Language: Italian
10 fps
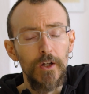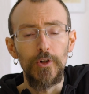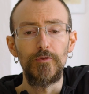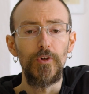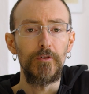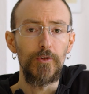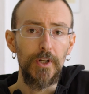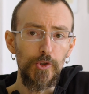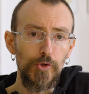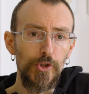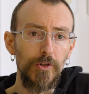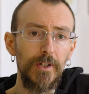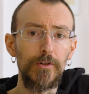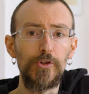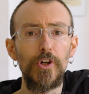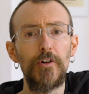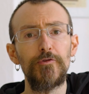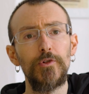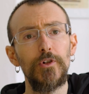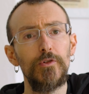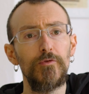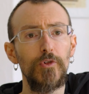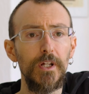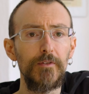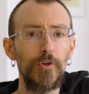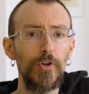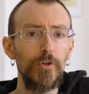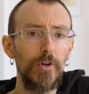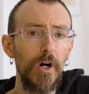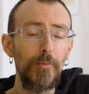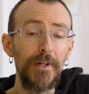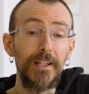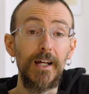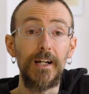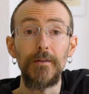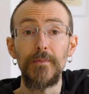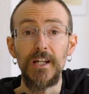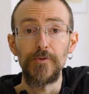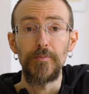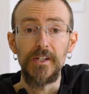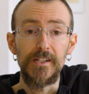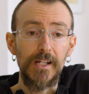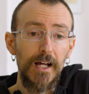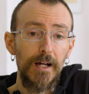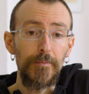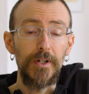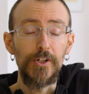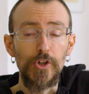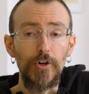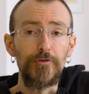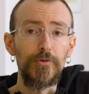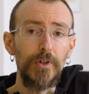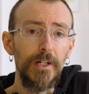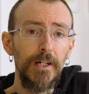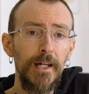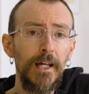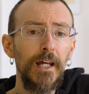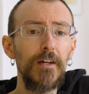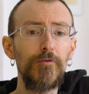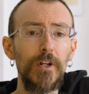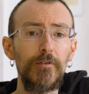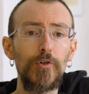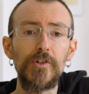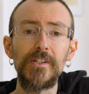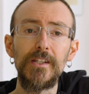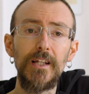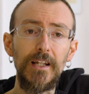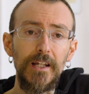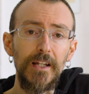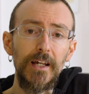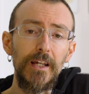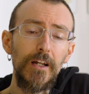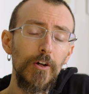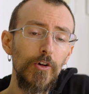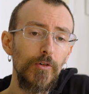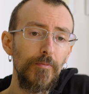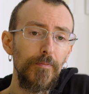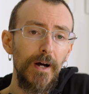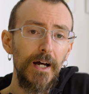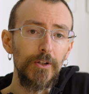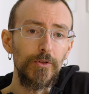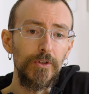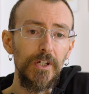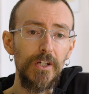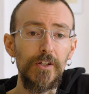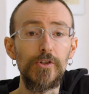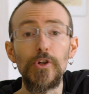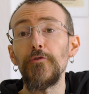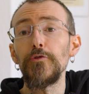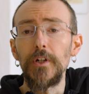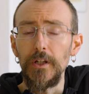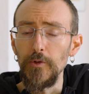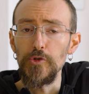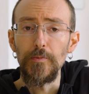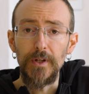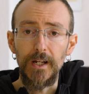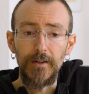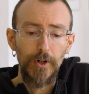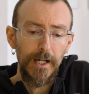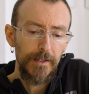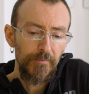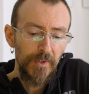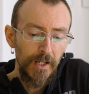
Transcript: non volevo riaggiungere un altro software, non volevo aumentare la mia spesa per i software e volevo snellire il comparto di software che uso per lavorare.